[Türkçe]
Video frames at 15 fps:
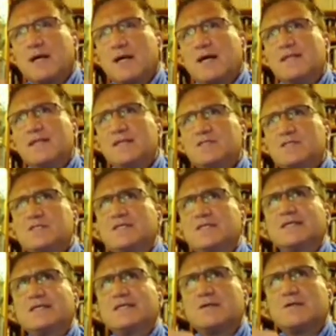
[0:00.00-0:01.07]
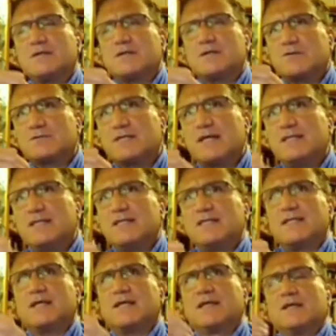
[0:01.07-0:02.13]
madencilik
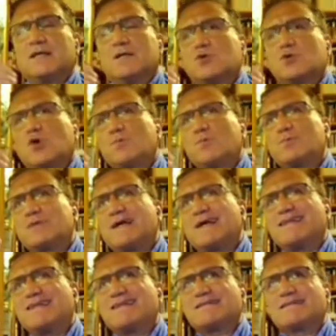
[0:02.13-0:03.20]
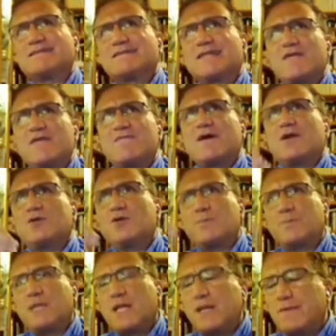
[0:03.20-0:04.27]
özellikle toprağın altında ne var
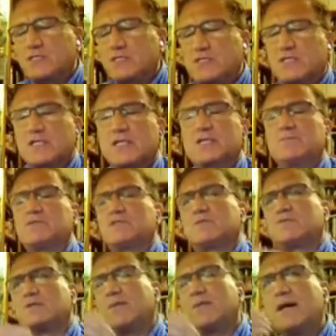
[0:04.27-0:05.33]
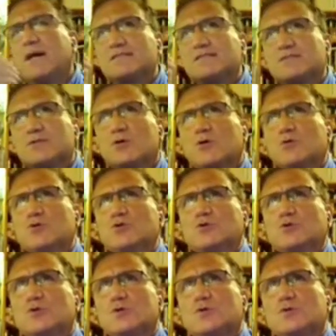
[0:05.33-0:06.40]
diyor bir an evvel çıkaralım işte bu ne bahasına
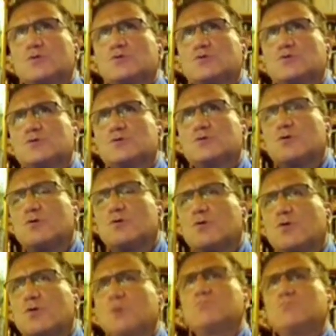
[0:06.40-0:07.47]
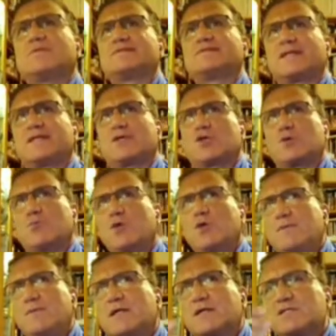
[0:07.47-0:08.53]
olursa olsun olmaması gerekiyor.
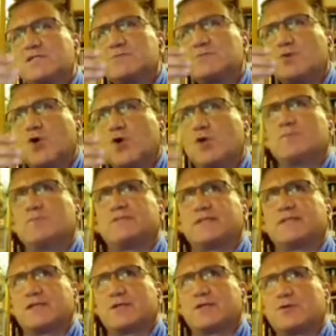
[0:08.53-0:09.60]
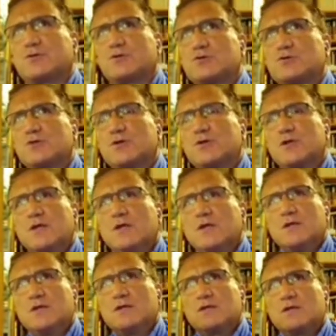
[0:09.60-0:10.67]
Böyle bir yaklaşımın olmaması gerekiyor. Çünkü
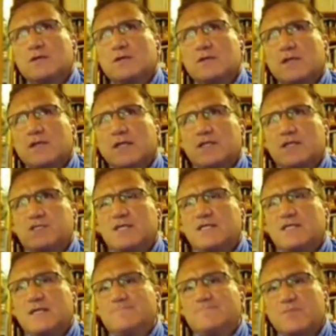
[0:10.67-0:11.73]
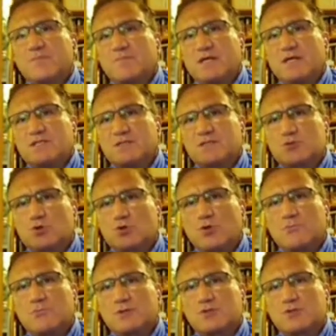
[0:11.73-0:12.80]
e, gelecekte başta su
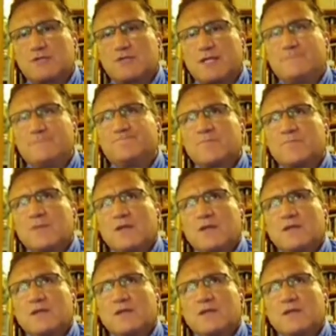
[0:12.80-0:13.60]
olmak üzere